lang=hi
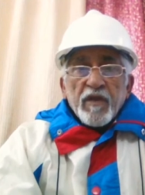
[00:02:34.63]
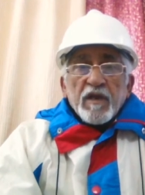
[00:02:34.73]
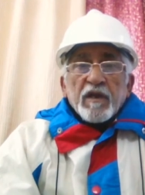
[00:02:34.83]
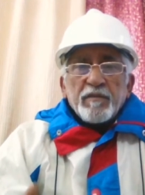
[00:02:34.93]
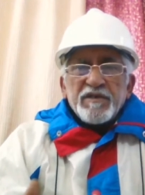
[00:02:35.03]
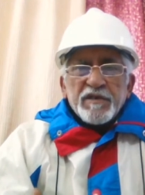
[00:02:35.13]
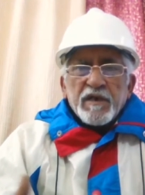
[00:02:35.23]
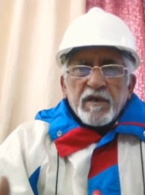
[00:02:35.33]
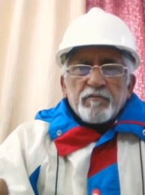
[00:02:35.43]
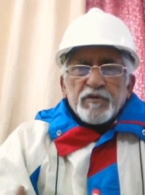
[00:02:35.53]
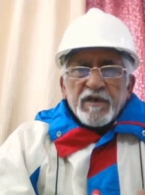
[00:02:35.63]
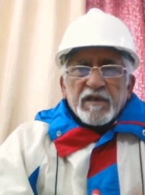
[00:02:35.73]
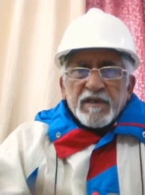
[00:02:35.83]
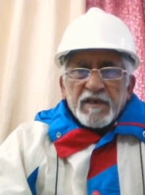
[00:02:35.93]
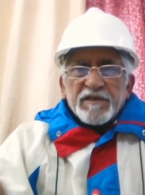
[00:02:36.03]
कि भाई जितना मुझे
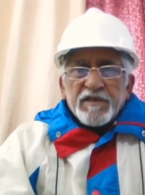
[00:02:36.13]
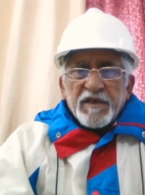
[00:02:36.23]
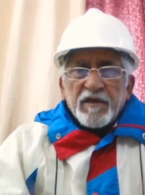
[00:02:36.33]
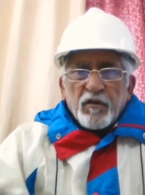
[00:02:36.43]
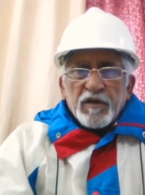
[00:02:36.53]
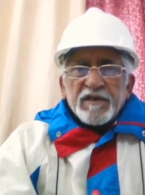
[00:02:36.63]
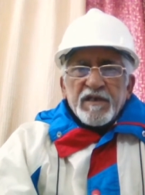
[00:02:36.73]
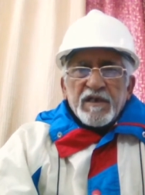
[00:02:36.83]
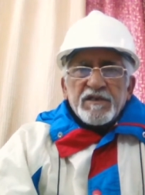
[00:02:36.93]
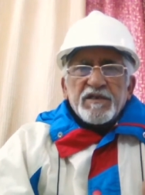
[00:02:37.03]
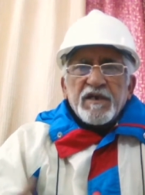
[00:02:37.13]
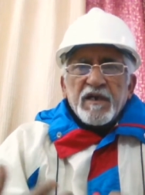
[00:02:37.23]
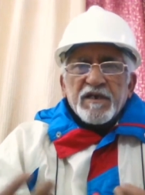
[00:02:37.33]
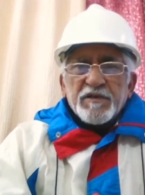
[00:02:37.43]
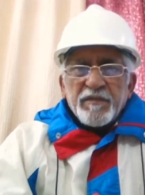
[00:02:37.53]
आता है जितनी नॉलेज है
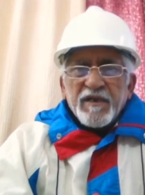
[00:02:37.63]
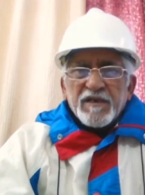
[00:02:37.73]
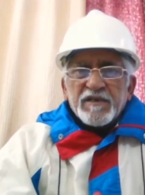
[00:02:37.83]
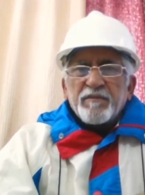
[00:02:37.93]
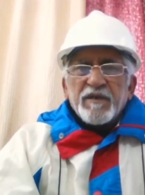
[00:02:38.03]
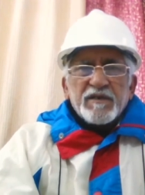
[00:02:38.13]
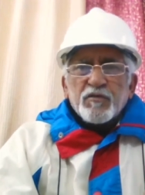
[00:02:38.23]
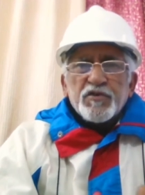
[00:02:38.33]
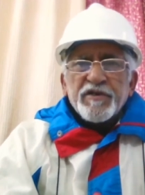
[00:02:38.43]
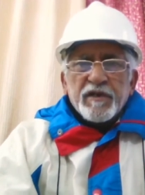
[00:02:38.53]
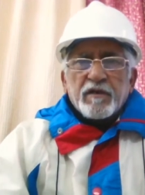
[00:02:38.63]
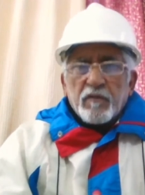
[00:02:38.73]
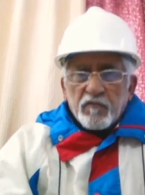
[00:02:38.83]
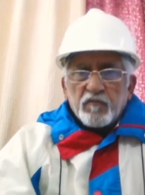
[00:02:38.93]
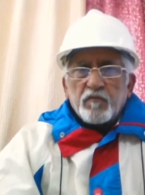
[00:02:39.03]
जितना एक्सपीरियंस है मैं इसको शेयर
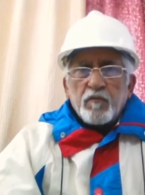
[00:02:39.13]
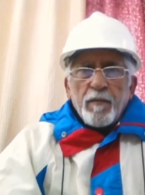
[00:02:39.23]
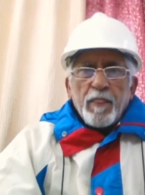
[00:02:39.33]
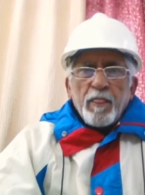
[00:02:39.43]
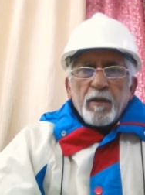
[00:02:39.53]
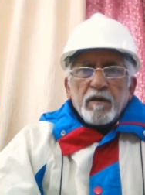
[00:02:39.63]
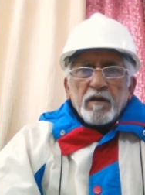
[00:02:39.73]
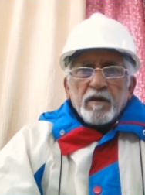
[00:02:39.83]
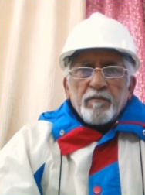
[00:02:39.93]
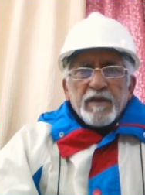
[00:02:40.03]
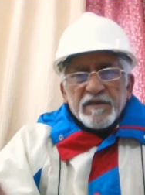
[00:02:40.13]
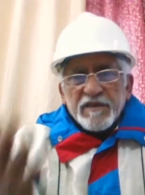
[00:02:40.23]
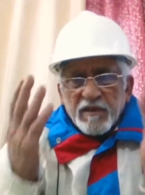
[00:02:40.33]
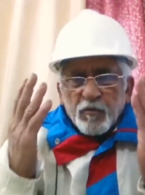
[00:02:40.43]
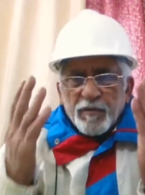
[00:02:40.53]
करूँ मेरे
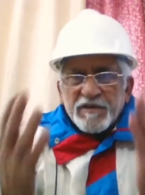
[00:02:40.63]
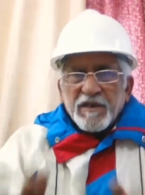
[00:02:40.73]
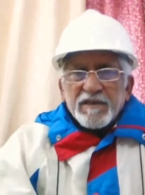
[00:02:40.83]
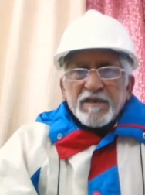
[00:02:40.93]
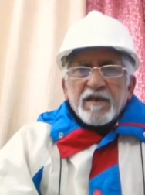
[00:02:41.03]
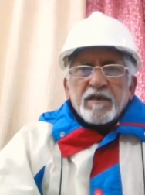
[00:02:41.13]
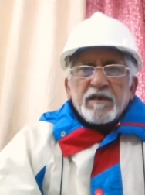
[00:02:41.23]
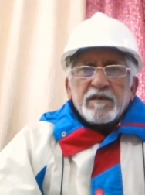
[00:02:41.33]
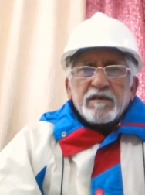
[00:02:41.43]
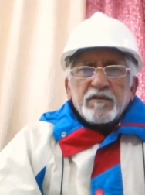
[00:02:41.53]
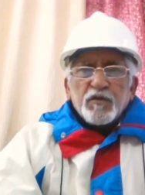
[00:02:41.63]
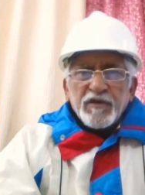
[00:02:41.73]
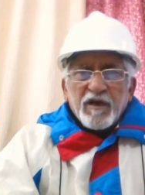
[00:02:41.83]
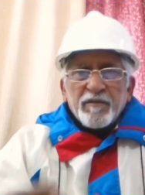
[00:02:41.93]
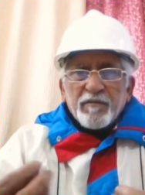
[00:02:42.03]
साथ ऊपर चला जाएगा तो
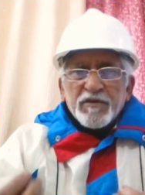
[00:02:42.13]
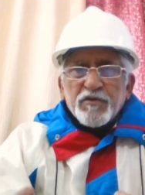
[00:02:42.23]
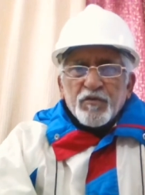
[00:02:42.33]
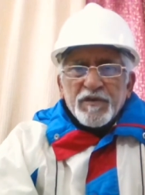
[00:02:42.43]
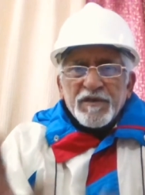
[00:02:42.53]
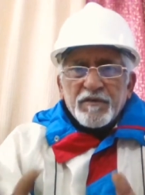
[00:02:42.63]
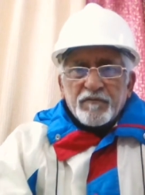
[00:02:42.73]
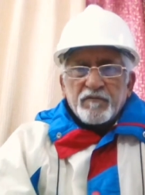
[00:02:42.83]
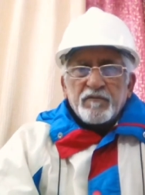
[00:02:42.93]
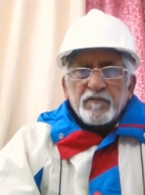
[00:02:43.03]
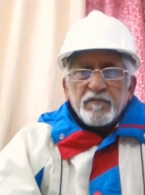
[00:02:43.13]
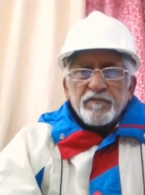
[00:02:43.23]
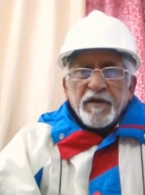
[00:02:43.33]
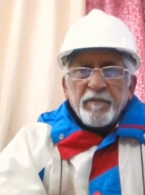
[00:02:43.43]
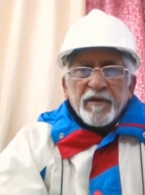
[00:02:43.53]
यहाँ पे बच्चों को दे जाऊँ
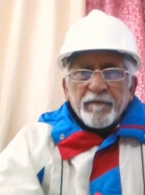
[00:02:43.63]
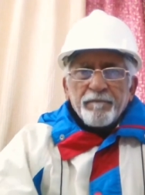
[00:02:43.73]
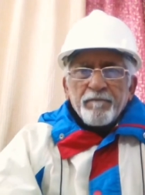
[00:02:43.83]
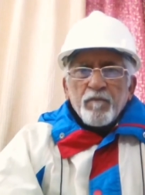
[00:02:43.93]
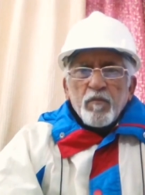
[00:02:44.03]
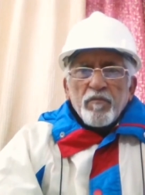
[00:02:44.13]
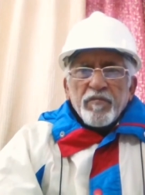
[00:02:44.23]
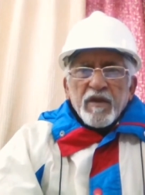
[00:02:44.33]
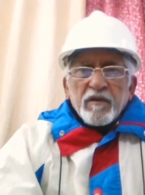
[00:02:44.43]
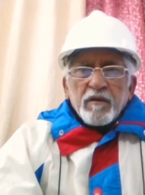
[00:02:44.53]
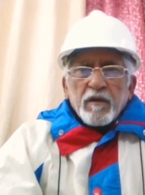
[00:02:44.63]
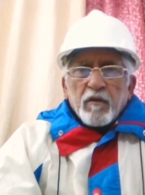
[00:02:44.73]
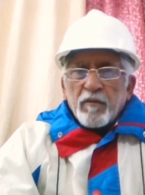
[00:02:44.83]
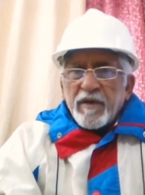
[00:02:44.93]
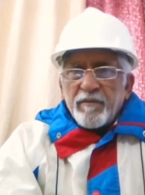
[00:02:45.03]
फ्री में
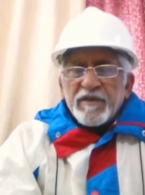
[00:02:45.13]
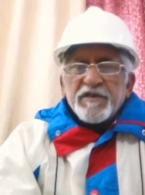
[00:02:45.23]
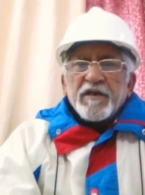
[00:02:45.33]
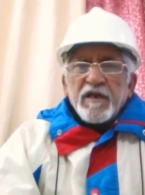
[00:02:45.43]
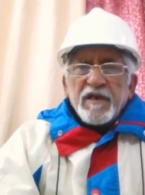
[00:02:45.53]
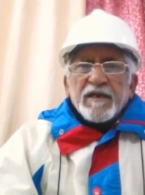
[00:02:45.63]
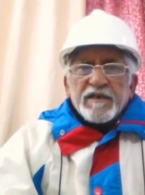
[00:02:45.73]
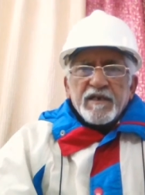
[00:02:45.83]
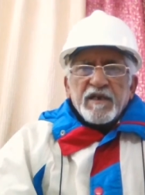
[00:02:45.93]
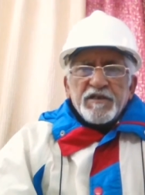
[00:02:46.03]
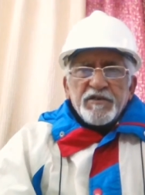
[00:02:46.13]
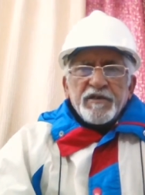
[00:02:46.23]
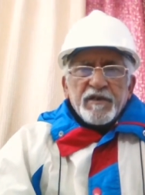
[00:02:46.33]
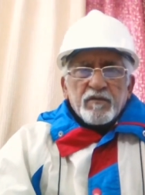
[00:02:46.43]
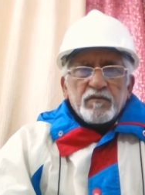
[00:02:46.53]
और मैं बेसिकली इलेक्ट्रिकल
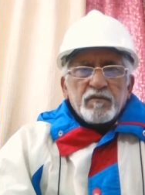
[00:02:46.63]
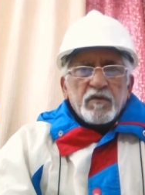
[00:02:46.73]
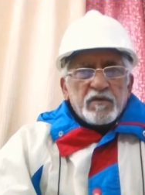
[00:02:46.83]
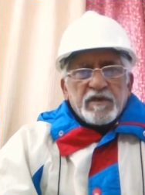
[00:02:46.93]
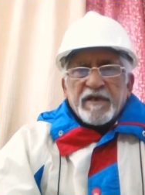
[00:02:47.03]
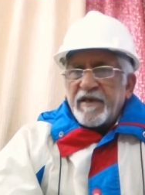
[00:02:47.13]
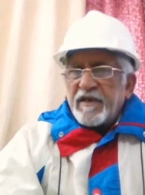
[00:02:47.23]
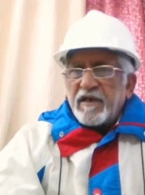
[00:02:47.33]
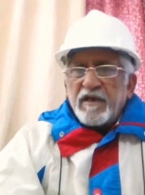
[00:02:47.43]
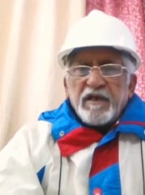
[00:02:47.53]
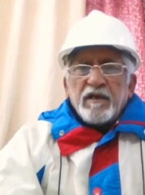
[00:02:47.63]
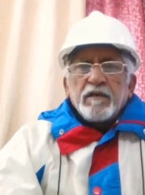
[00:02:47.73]
इंजीनियर हूँ और टेक्निकली